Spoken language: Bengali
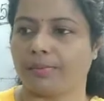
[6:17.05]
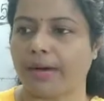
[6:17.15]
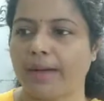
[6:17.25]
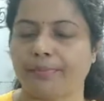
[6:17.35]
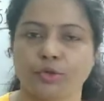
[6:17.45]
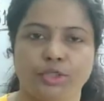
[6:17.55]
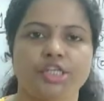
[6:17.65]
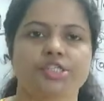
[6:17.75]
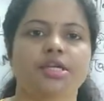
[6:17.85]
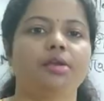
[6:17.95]
বা
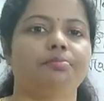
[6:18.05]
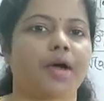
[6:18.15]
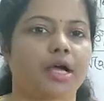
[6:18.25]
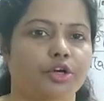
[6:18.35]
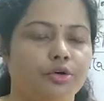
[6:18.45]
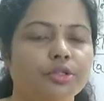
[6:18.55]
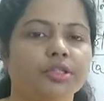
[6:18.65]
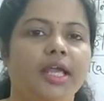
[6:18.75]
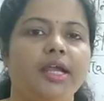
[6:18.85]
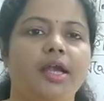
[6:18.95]
প্রতিষ্ঠান বা
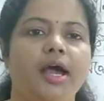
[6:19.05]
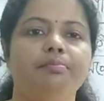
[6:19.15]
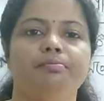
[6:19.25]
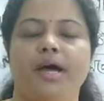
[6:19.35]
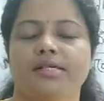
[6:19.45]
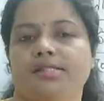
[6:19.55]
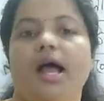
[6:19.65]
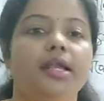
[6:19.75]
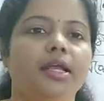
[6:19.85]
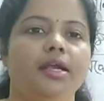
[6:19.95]
গ্রন্থের নাম বা
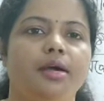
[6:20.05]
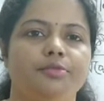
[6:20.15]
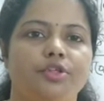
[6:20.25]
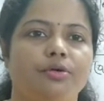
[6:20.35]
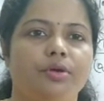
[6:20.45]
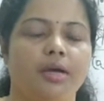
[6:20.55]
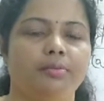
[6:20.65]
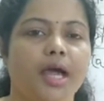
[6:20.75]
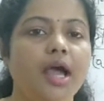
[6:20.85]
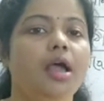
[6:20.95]
স্থানের নাম যখন
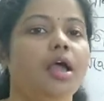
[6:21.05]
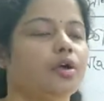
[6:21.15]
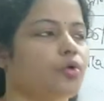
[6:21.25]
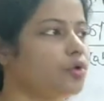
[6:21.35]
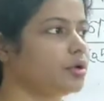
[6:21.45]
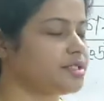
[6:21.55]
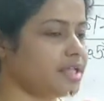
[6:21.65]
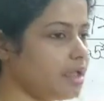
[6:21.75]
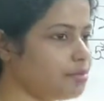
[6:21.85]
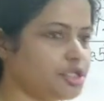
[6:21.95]
আমরা
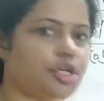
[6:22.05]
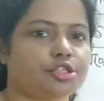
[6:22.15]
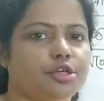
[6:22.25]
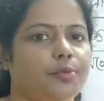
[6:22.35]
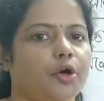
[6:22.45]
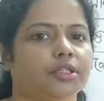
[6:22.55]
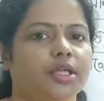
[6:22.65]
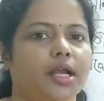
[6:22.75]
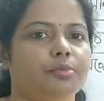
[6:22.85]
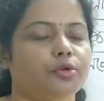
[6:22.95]
যে বিশেষ্য পদ
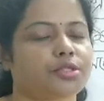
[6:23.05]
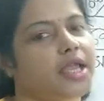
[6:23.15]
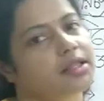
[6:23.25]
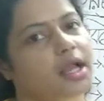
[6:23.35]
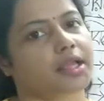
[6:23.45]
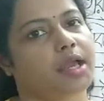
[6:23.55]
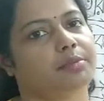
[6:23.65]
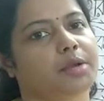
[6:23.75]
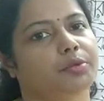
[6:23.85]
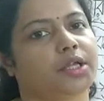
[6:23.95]
দ্বারা বোঝাই তাকে
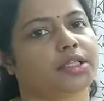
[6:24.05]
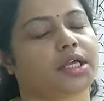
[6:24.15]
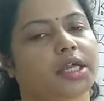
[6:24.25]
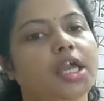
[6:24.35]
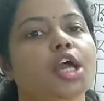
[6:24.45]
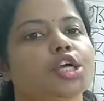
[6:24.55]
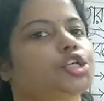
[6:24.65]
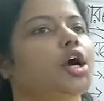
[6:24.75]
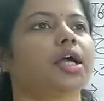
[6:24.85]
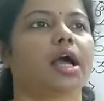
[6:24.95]
আমরা বলে থাকি
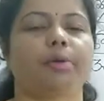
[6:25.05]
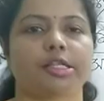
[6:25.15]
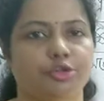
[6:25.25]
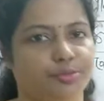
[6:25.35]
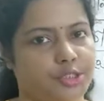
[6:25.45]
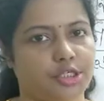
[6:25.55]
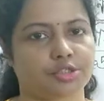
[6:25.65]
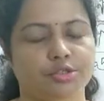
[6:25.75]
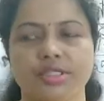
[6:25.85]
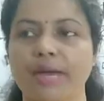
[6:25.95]
সংজ্ঞাবাচক
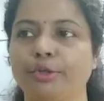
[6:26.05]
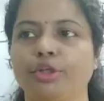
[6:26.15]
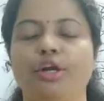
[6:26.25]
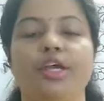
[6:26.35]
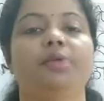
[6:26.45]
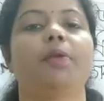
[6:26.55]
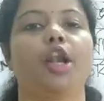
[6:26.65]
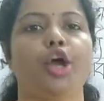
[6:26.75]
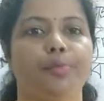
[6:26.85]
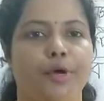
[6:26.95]
বিশেষ্য যেমন ধরো
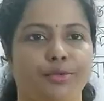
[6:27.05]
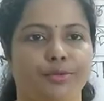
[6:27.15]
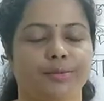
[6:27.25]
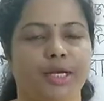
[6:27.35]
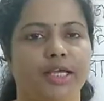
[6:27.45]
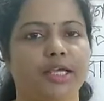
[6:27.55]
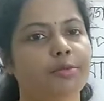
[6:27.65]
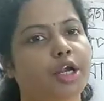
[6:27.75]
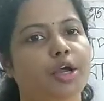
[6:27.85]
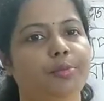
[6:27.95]
হিমালয় পর্বতমালা
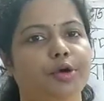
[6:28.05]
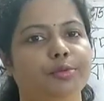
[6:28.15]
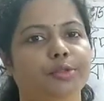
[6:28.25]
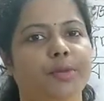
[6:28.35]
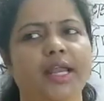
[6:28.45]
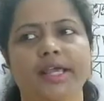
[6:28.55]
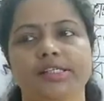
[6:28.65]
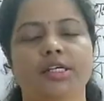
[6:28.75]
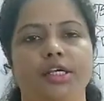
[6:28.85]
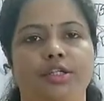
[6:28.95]
হিমালয় পর্বতমালা
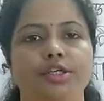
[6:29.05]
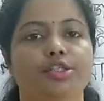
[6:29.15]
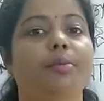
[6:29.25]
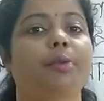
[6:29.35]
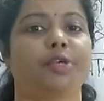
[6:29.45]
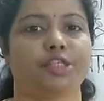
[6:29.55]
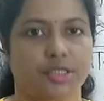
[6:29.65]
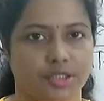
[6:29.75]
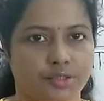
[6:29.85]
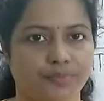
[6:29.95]
একটি নির্দিষ্ট বা বিশেষ